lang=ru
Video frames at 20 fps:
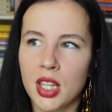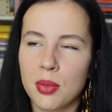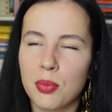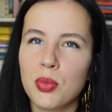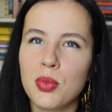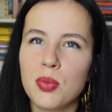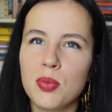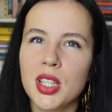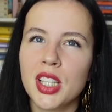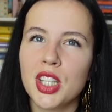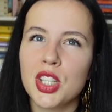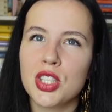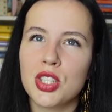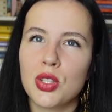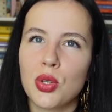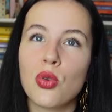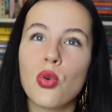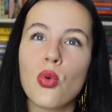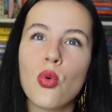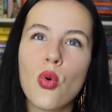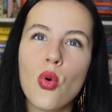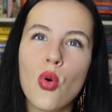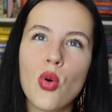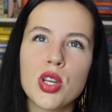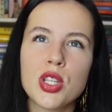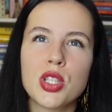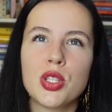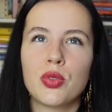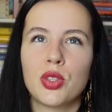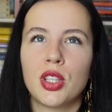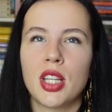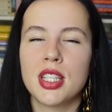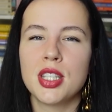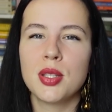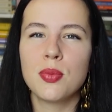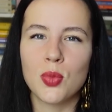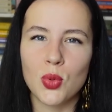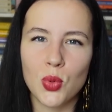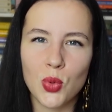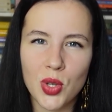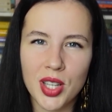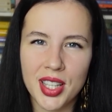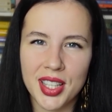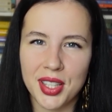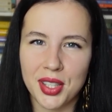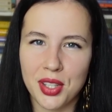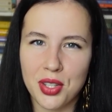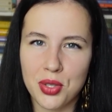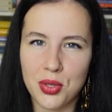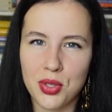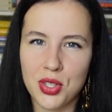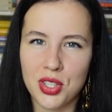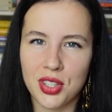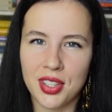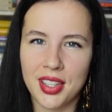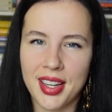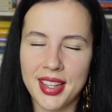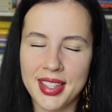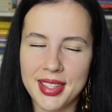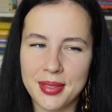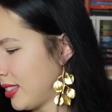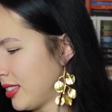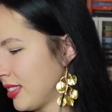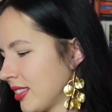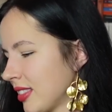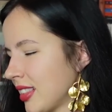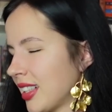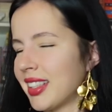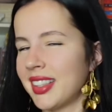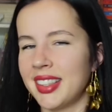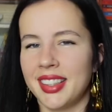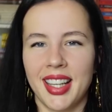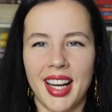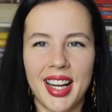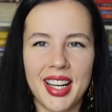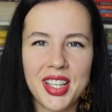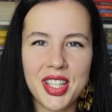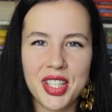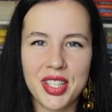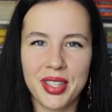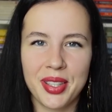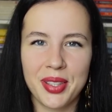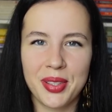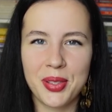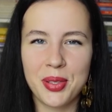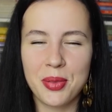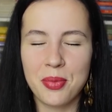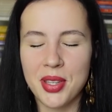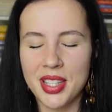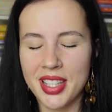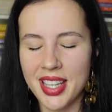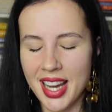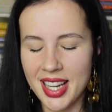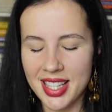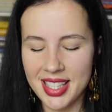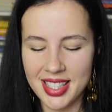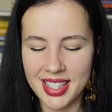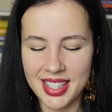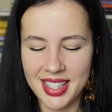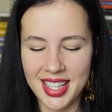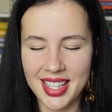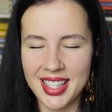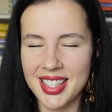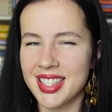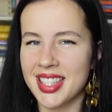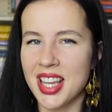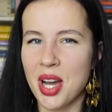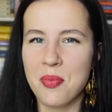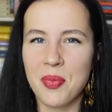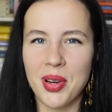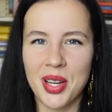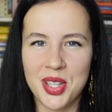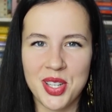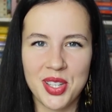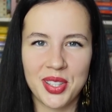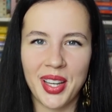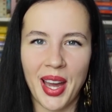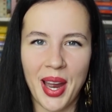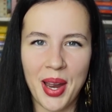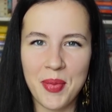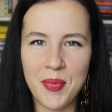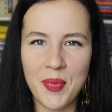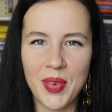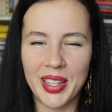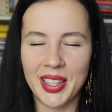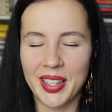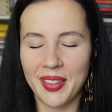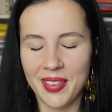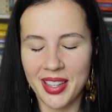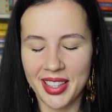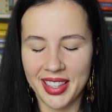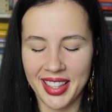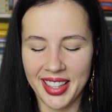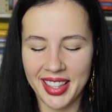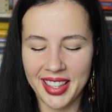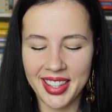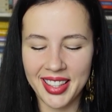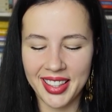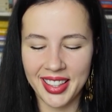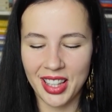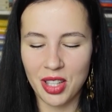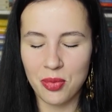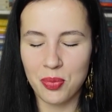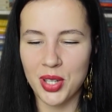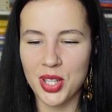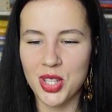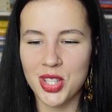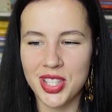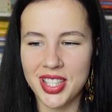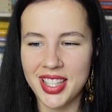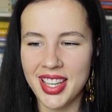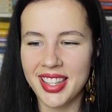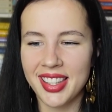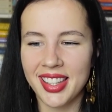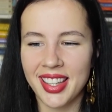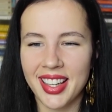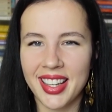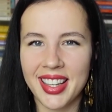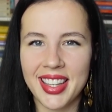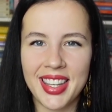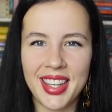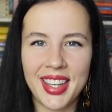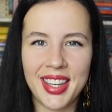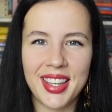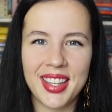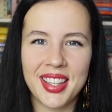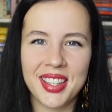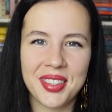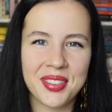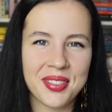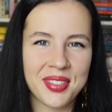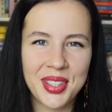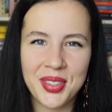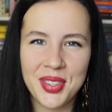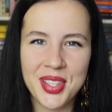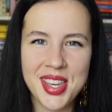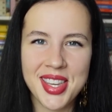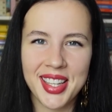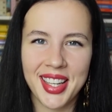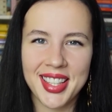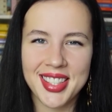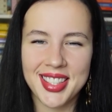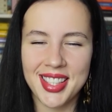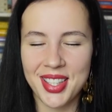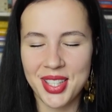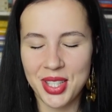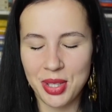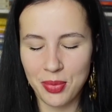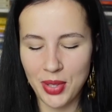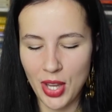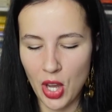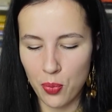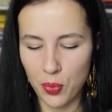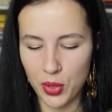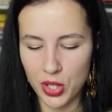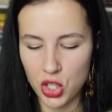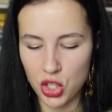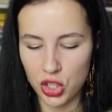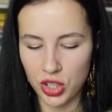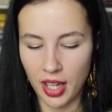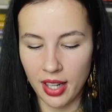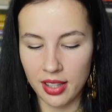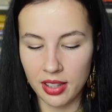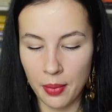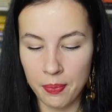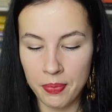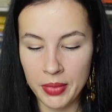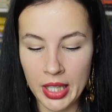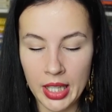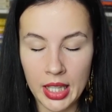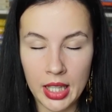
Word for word: Ну, мне кажется, ее осенью, да зимой хорошо читать. Дальше у меня здесь самая ожидаемая, наверное, книга для прочтения, и вы очень хотели, чтобы я ее прочитала.